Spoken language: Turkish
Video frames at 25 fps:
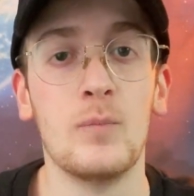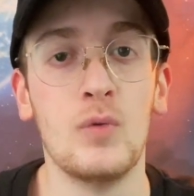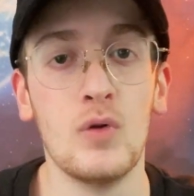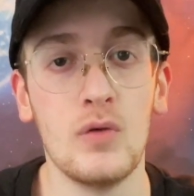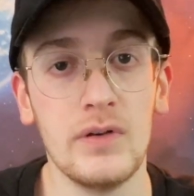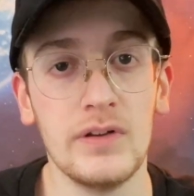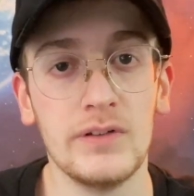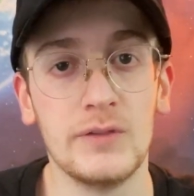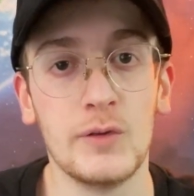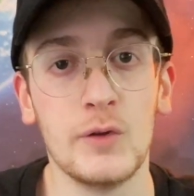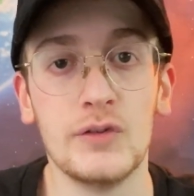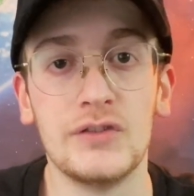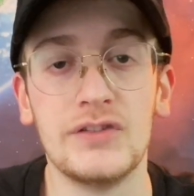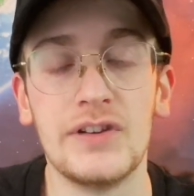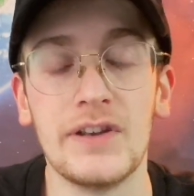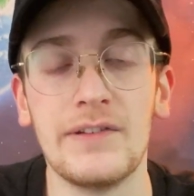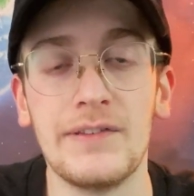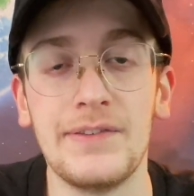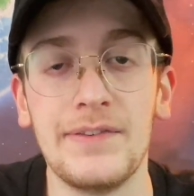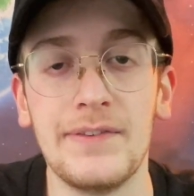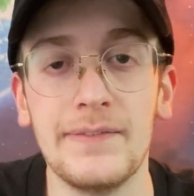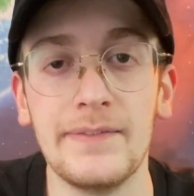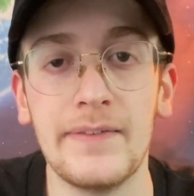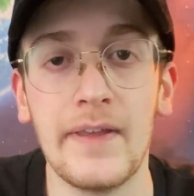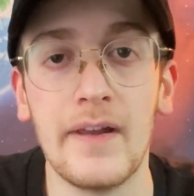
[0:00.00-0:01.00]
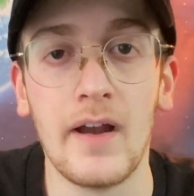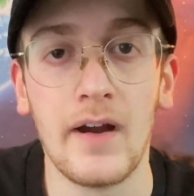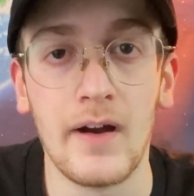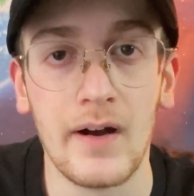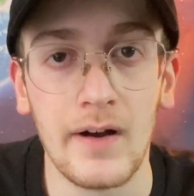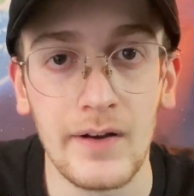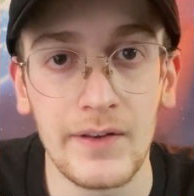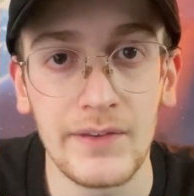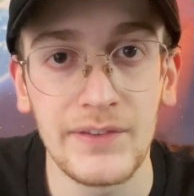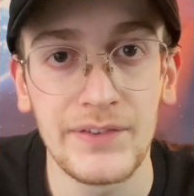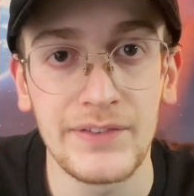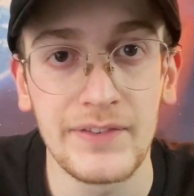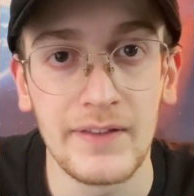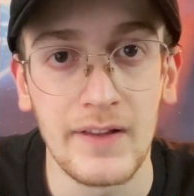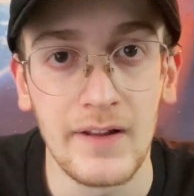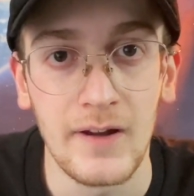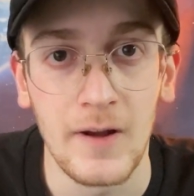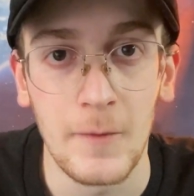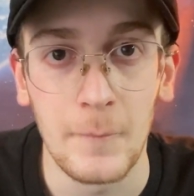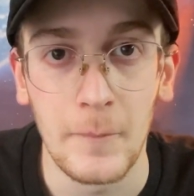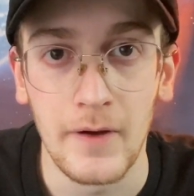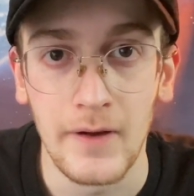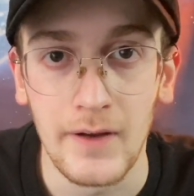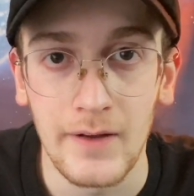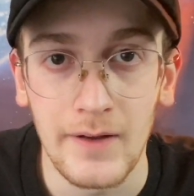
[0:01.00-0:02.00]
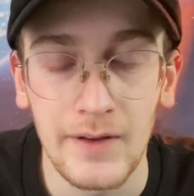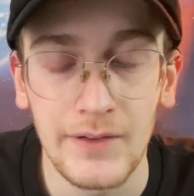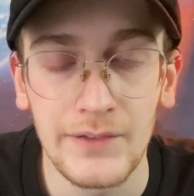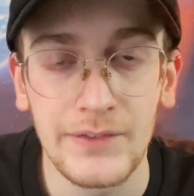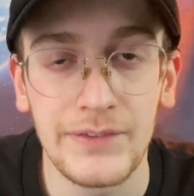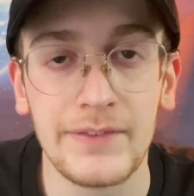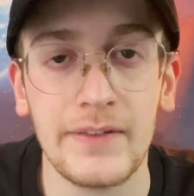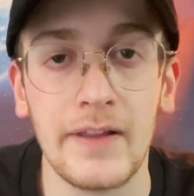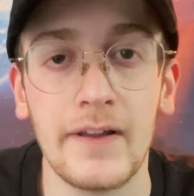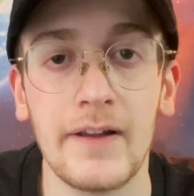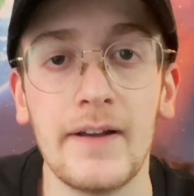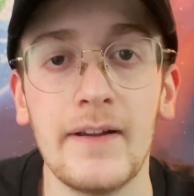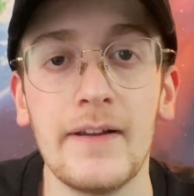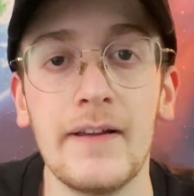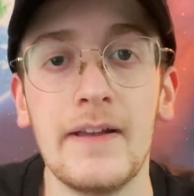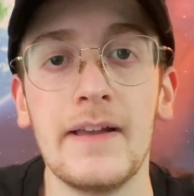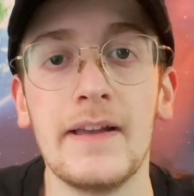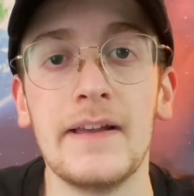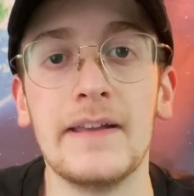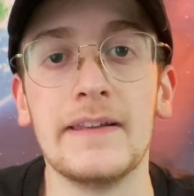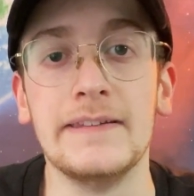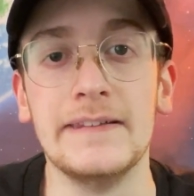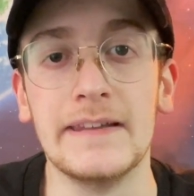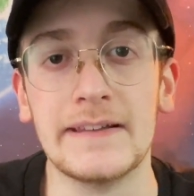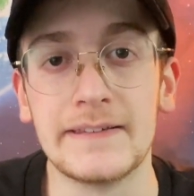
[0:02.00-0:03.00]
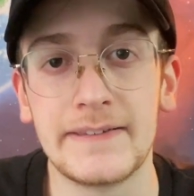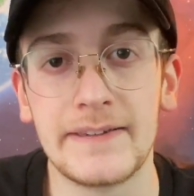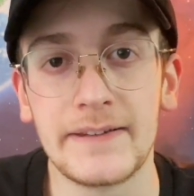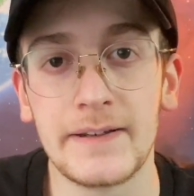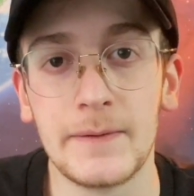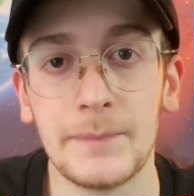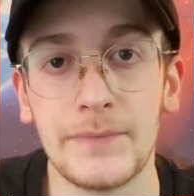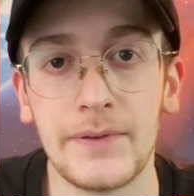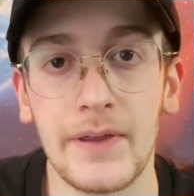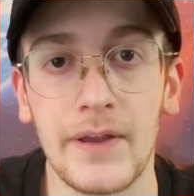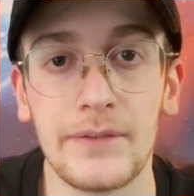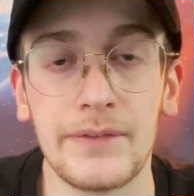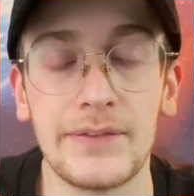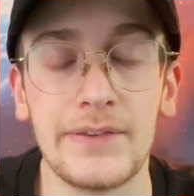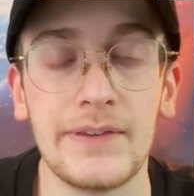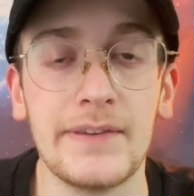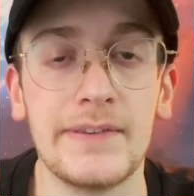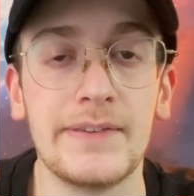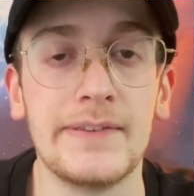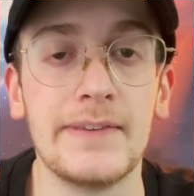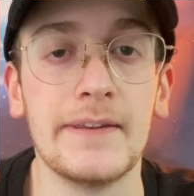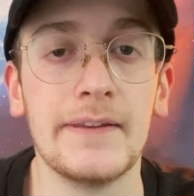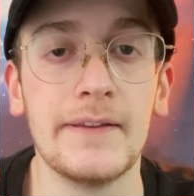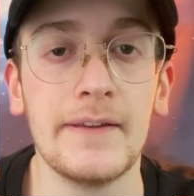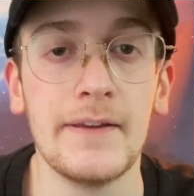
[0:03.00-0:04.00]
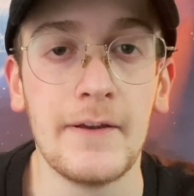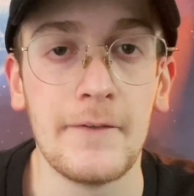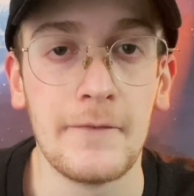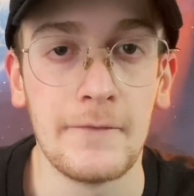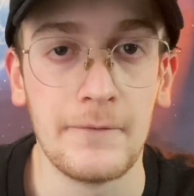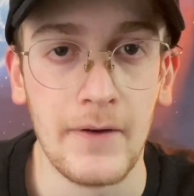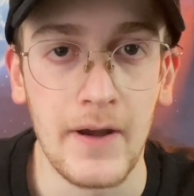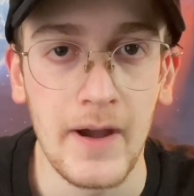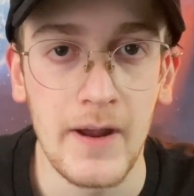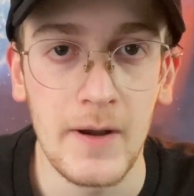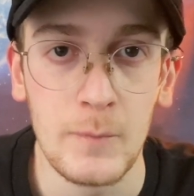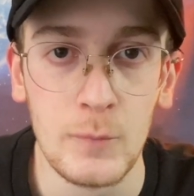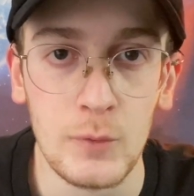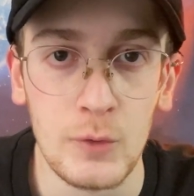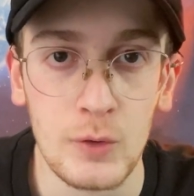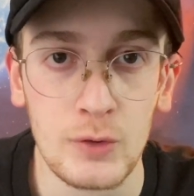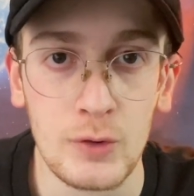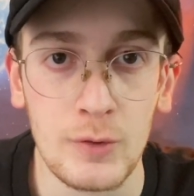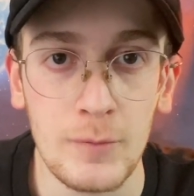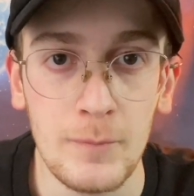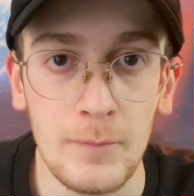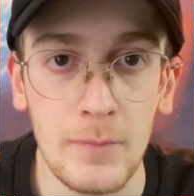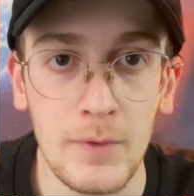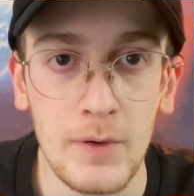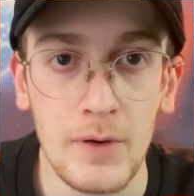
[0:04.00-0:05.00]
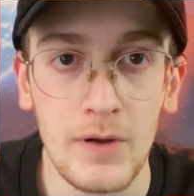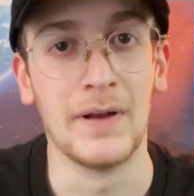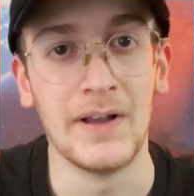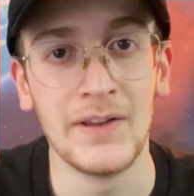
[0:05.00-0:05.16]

Bu video içerisinde asla ama asla yatırım tavsiyesi vermiyorum.